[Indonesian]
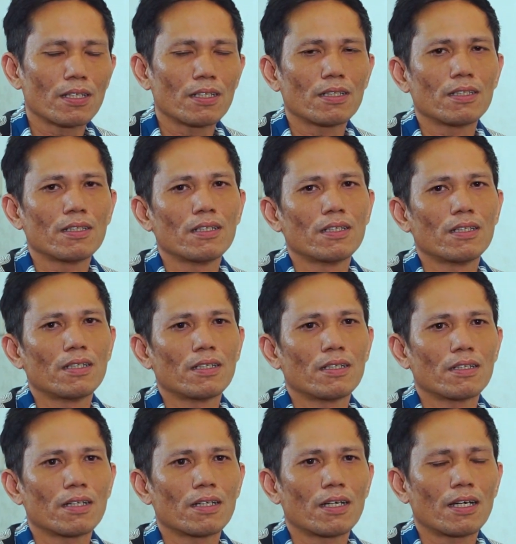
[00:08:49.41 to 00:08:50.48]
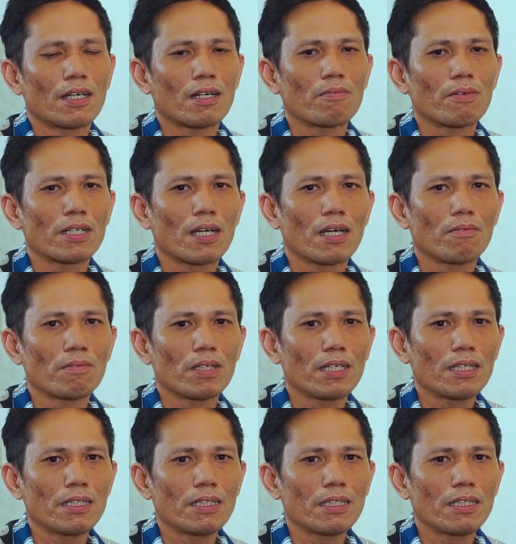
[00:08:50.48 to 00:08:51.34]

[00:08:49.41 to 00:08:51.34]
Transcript: Hmm. Nah harapan kami